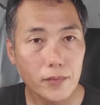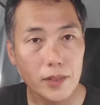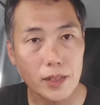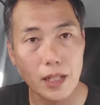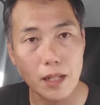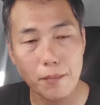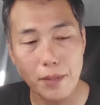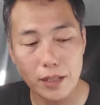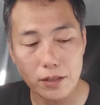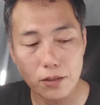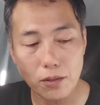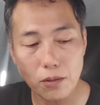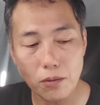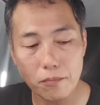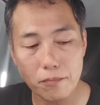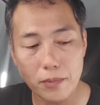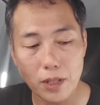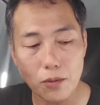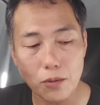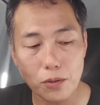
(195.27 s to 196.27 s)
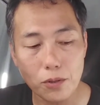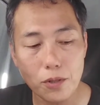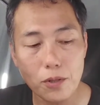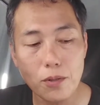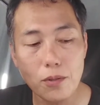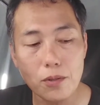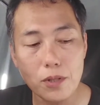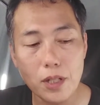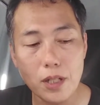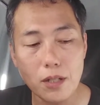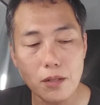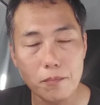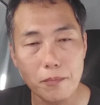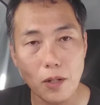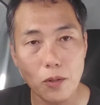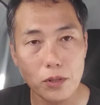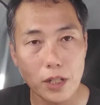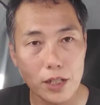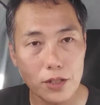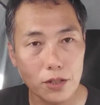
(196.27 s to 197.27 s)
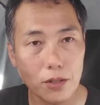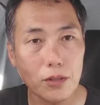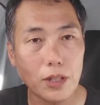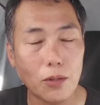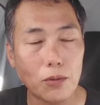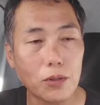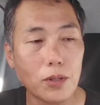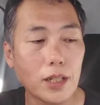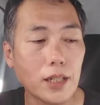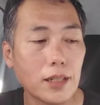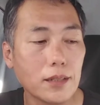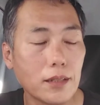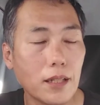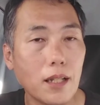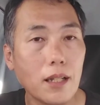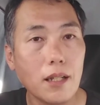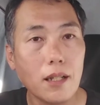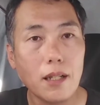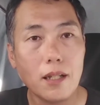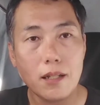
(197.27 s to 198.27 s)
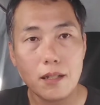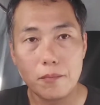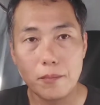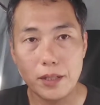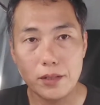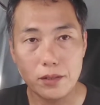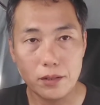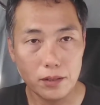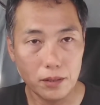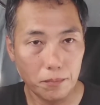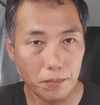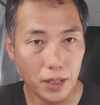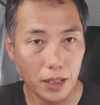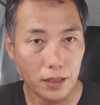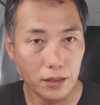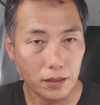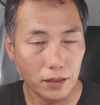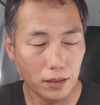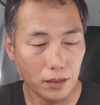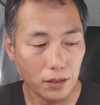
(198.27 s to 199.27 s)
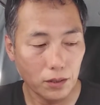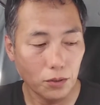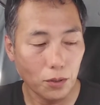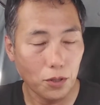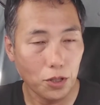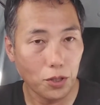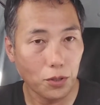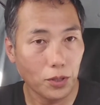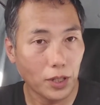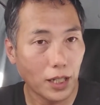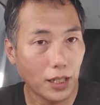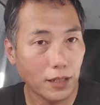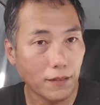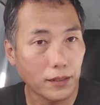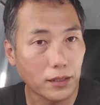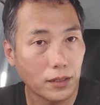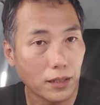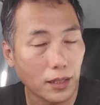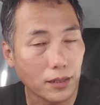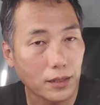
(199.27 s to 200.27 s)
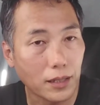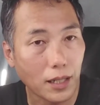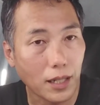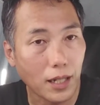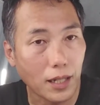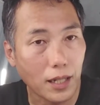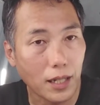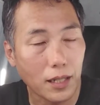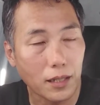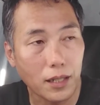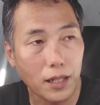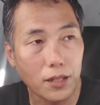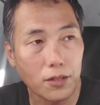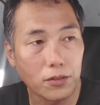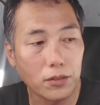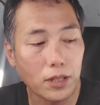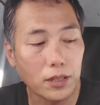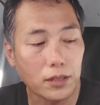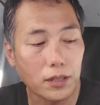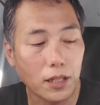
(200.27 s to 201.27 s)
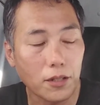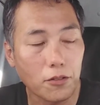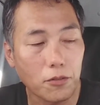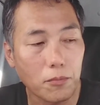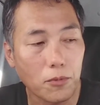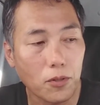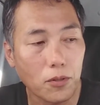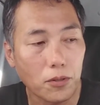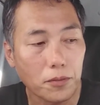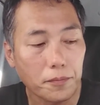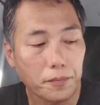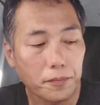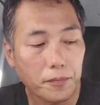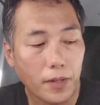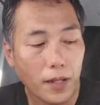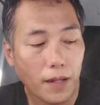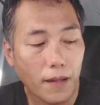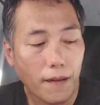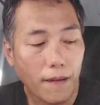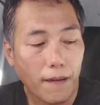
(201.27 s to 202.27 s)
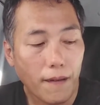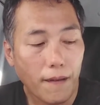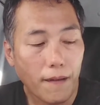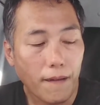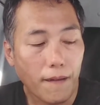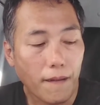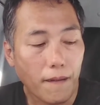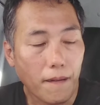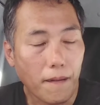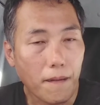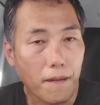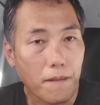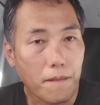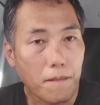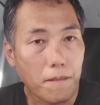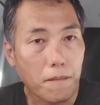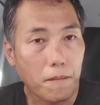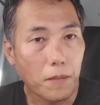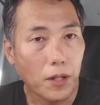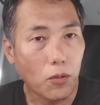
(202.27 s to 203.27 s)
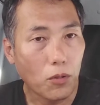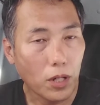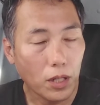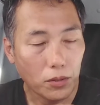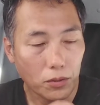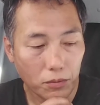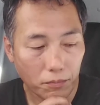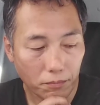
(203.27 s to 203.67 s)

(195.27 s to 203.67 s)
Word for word: えー、ままこのように、ま同じようなことがですね、ままあ、創始の中ではつらつら書かれているんですけれども、えまこれ